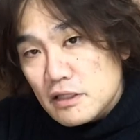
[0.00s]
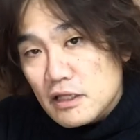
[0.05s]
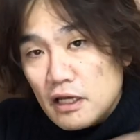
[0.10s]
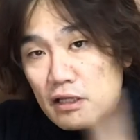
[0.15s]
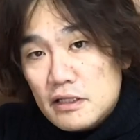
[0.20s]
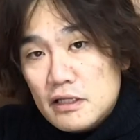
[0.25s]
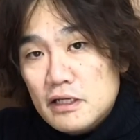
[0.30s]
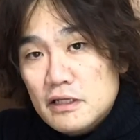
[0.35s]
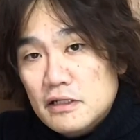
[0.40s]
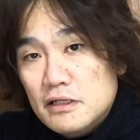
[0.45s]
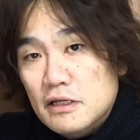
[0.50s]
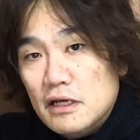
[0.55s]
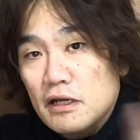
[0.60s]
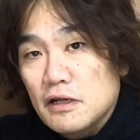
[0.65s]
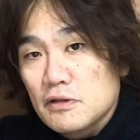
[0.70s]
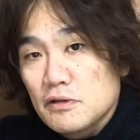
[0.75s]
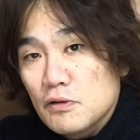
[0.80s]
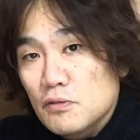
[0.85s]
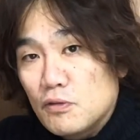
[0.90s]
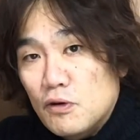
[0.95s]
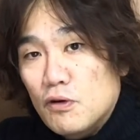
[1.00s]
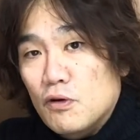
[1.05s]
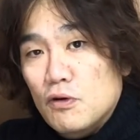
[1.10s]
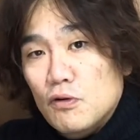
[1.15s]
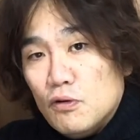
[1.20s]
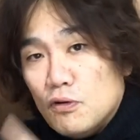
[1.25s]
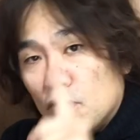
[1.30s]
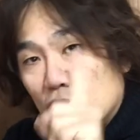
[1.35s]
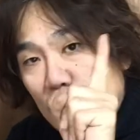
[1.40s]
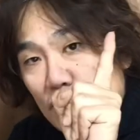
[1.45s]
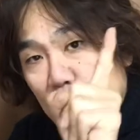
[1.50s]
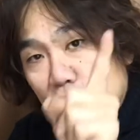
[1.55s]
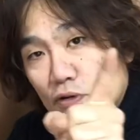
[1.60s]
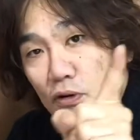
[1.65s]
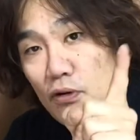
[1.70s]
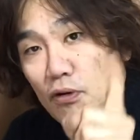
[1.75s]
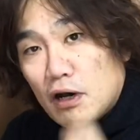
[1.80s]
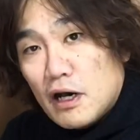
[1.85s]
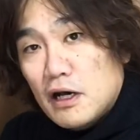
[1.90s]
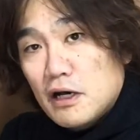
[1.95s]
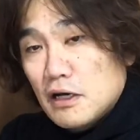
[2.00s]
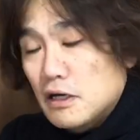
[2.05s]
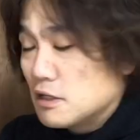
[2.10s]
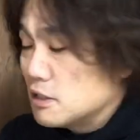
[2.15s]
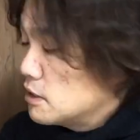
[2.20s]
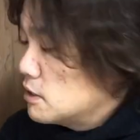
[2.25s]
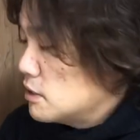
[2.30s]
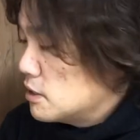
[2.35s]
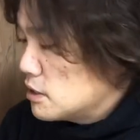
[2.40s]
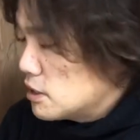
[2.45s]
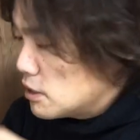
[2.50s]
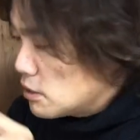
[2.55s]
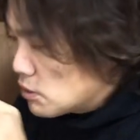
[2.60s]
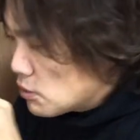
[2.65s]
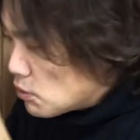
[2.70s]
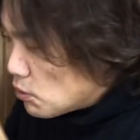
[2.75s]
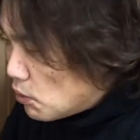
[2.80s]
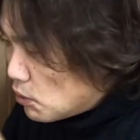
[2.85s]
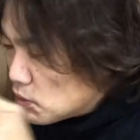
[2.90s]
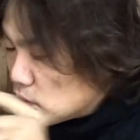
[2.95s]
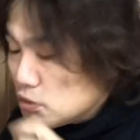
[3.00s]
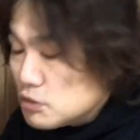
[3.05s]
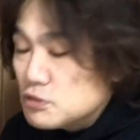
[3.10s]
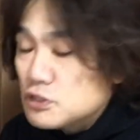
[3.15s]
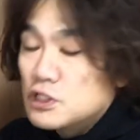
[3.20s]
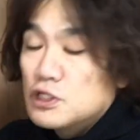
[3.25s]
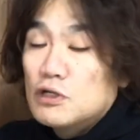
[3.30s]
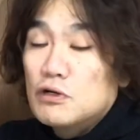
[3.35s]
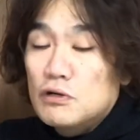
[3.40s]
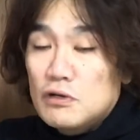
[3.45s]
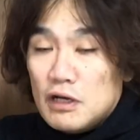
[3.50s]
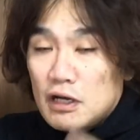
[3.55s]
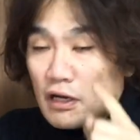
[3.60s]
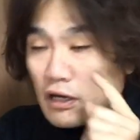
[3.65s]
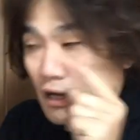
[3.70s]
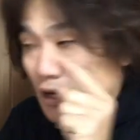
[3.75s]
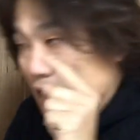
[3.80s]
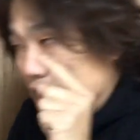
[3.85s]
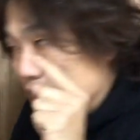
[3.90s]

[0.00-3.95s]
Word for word: たんですけれども今度はこの後ろから